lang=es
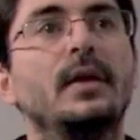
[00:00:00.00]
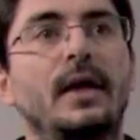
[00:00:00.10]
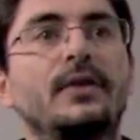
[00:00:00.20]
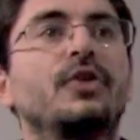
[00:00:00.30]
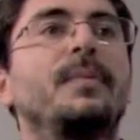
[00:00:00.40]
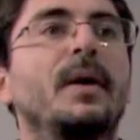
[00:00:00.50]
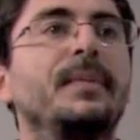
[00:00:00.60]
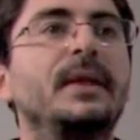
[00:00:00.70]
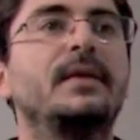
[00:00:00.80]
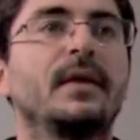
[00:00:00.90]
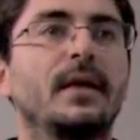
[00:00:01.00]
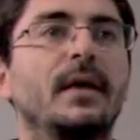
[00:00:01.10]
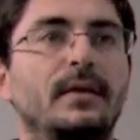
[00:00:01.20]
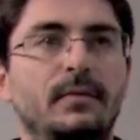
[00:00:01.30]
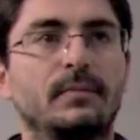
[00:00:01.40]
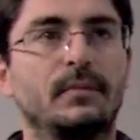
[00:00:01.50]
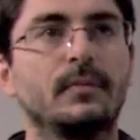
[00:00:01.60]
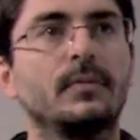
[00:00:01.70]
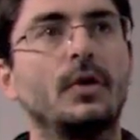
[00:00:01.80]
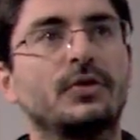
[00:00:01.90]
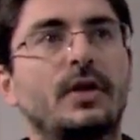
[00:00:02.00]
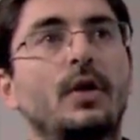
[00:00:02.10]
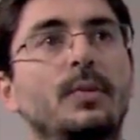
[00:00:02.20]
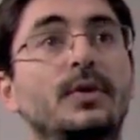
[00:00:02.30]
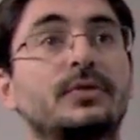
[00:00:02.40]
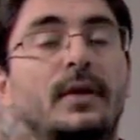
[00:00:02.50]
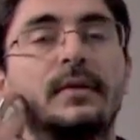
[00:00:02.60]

eso permite que los alumnos...